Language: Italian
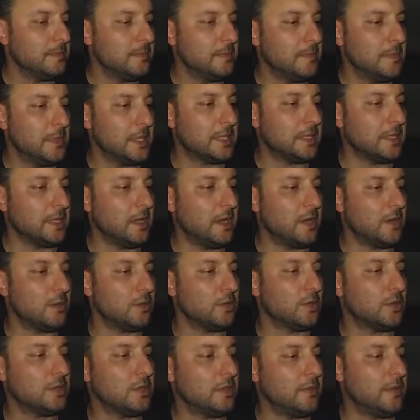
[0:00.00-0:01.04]
Mezzano,
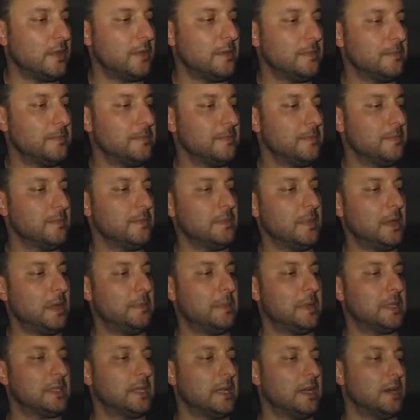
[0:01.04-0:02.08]
sì, a
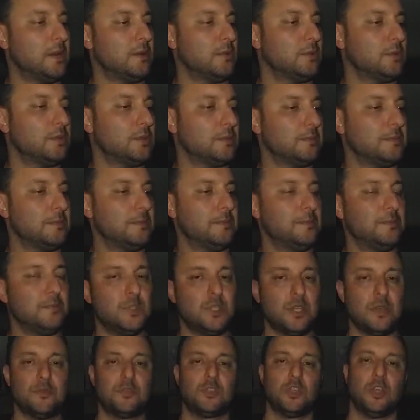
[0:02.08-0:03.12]
mezzano.
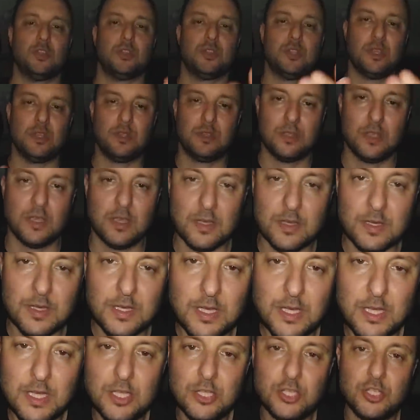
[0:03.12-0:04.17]
C'è ditti?
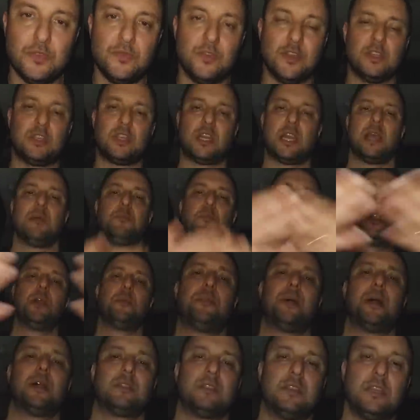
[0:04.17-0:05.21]
ci vedremo
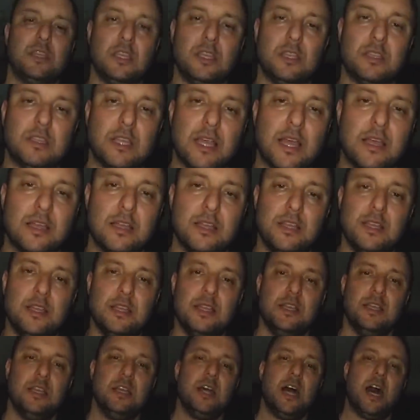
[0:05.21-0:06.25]
partite
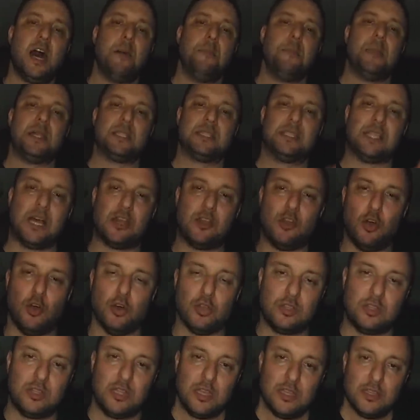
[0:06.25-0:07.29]
a
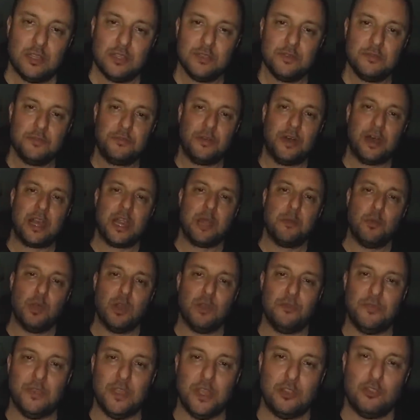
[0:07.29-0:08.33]
mezzanotte. Faremo
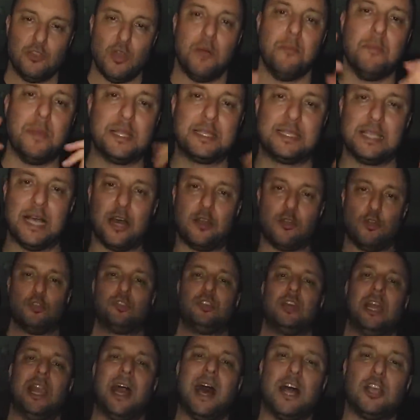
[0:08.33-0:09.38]
il video a
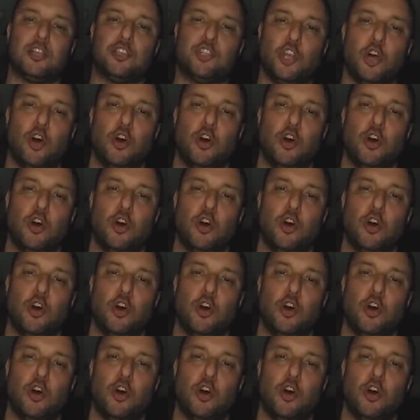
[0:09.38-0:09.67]
mezzanotte la